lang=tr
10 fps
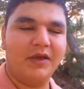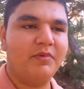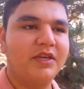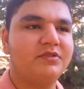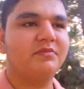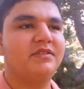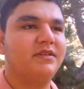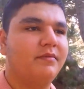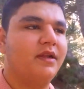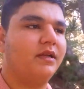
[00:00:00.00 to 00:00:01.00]
yeme
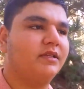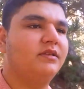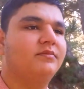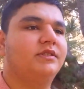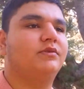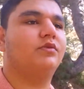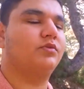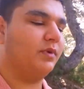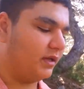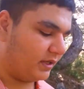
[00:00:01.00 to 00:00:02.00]
içmesine meraklıyımdır
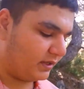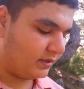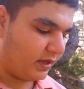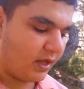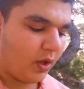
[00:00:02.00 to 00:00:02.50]
Osmaniye'nin.